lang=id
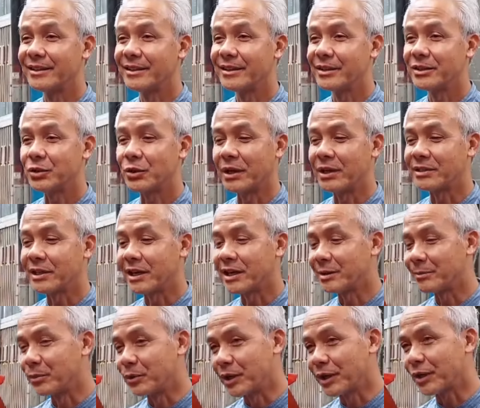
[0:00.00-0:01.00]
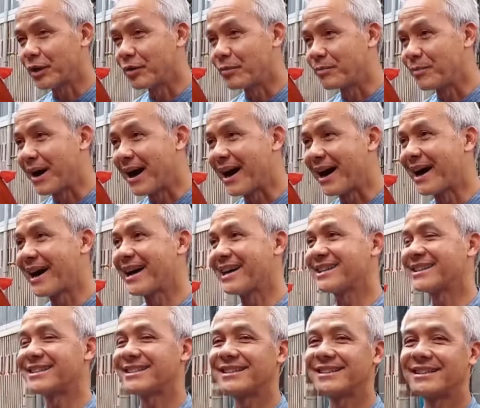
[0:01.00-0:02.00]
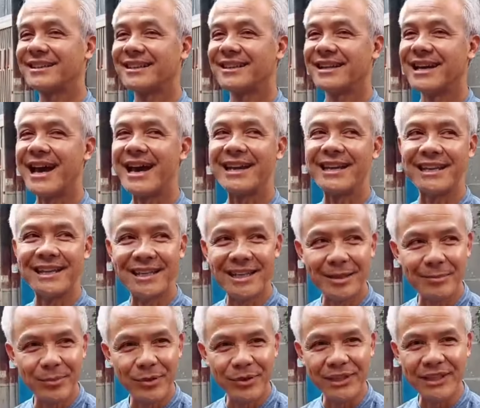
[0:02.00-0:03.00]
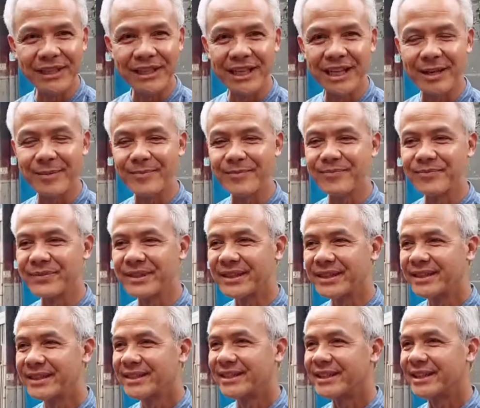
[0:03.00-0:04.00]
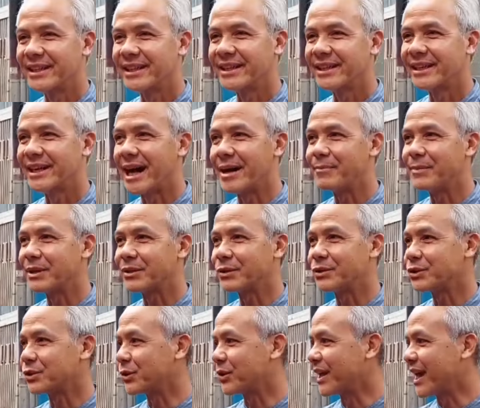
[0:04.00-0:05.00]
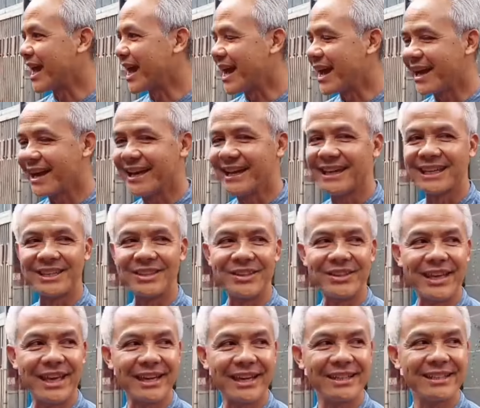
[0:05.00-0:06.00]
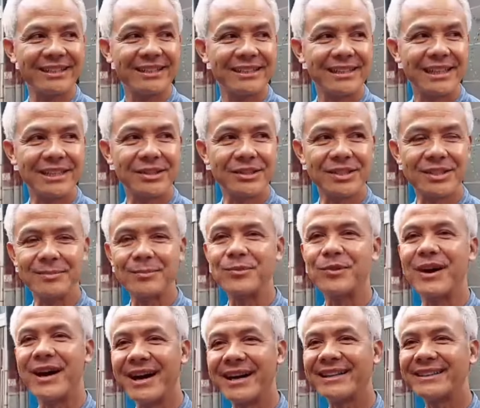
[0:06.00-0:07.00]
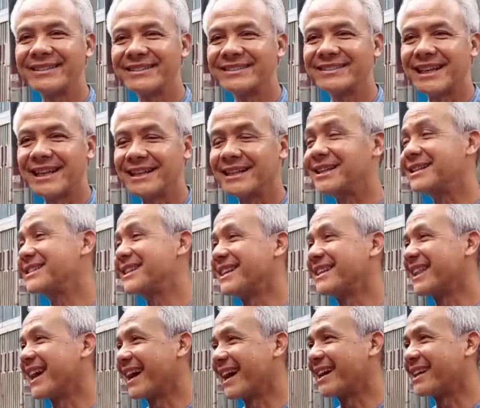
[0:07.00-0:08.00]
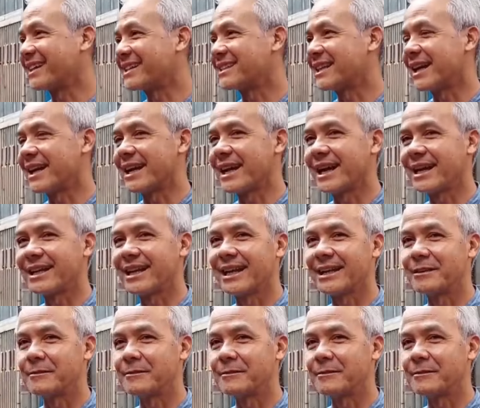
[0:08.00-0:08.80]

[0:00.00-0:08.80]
tulisan ibu di Kompas hmm. hari ini ibu kirim uh, amicus curiae gitu ya itu semua tadi diceritakan di sana dan